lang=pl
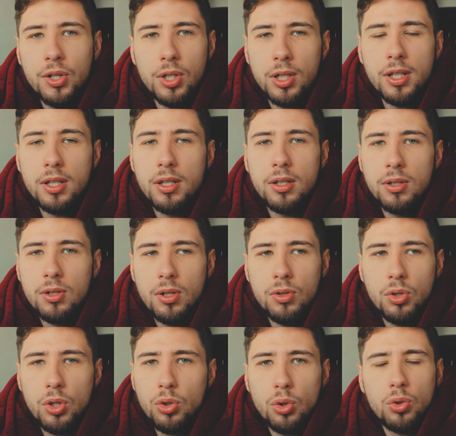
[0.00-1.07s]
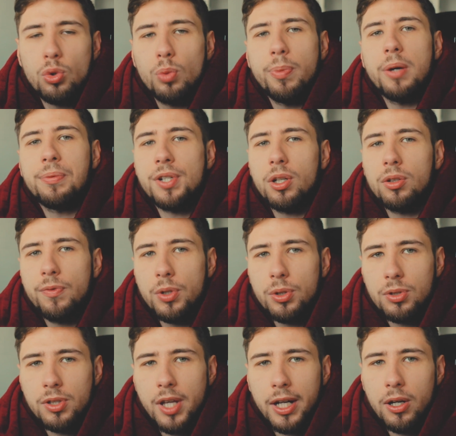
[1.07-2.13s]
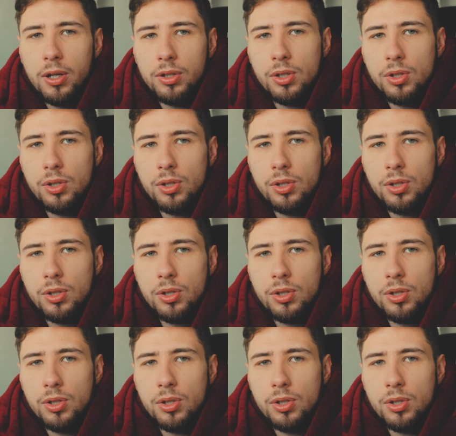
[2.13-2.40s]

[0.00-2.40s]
czyli, czyli coś zupełnie odwrotnego